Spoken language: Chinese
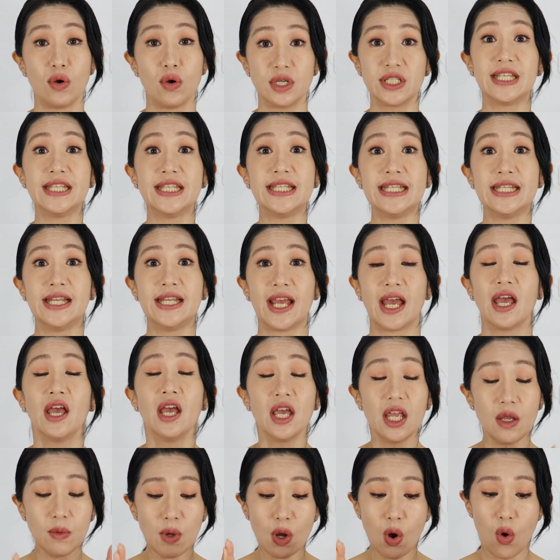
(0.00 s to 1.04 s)
红参系列，
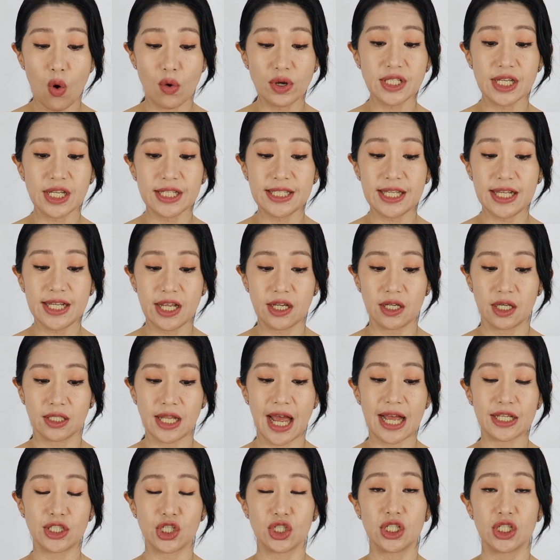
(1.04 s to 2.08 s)
因为红参系列呢，
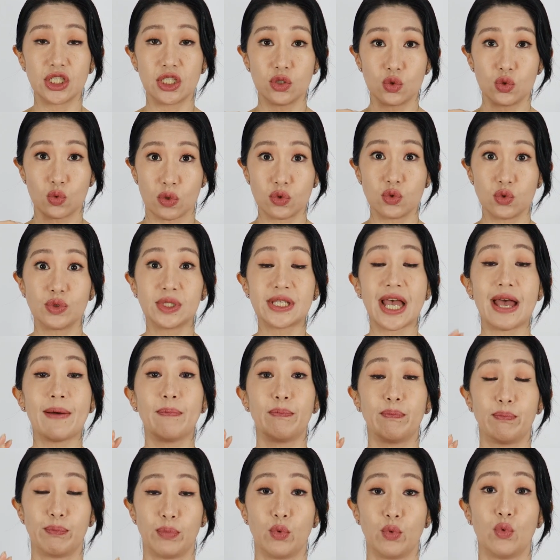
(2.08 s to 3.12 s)
它真的是着重
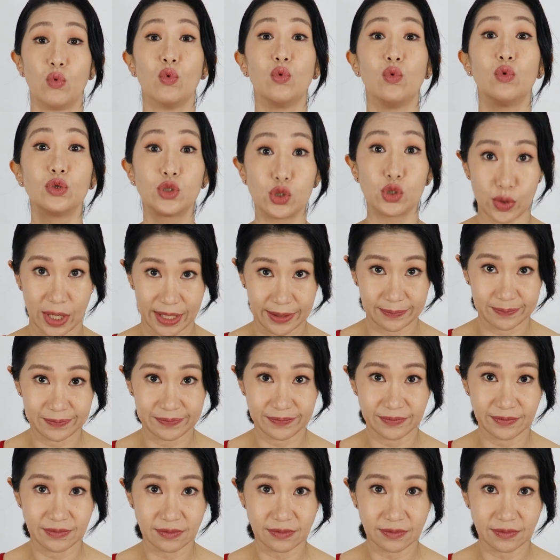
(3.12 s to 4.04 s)
在补水。